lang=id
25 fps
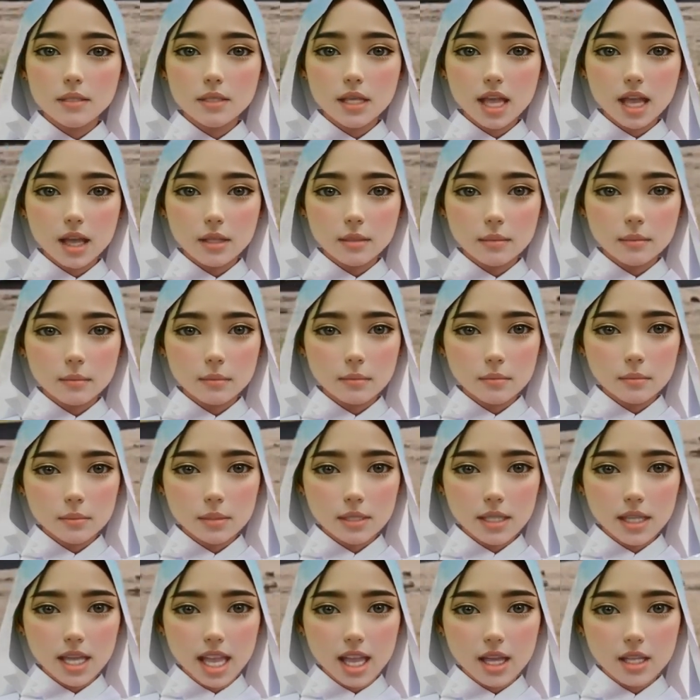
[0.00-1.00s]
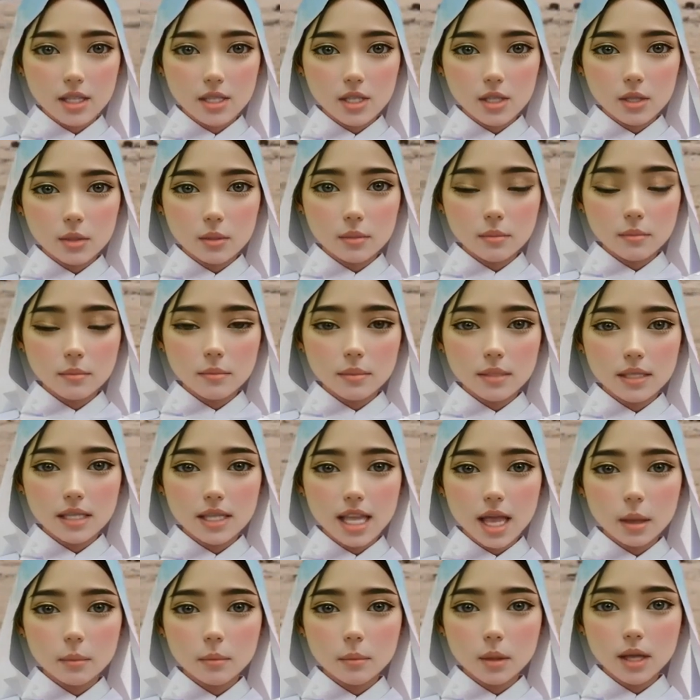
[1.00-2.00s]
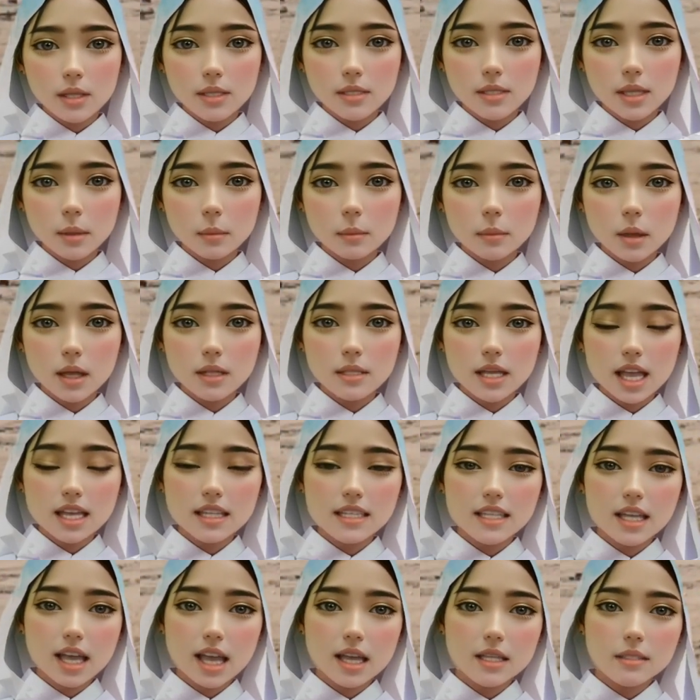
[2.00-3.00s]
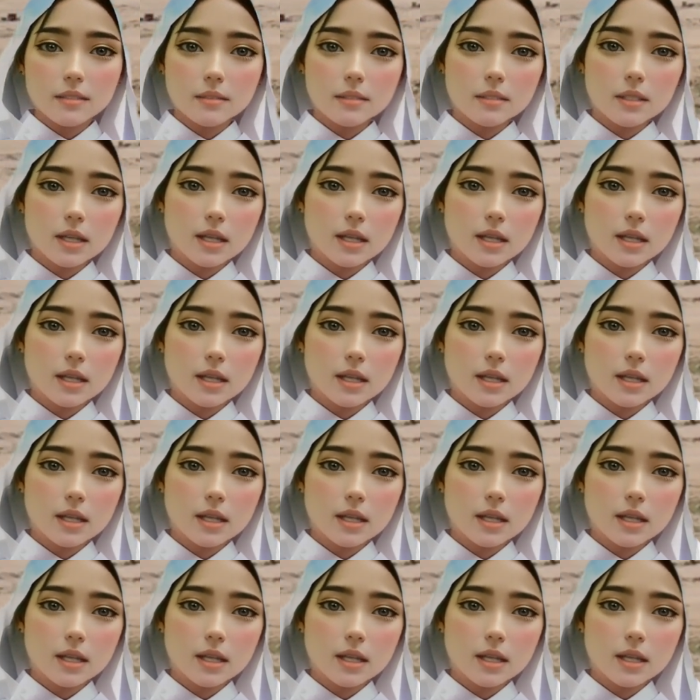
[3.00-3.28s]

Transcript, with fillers: dan langsung dapat dipadatkan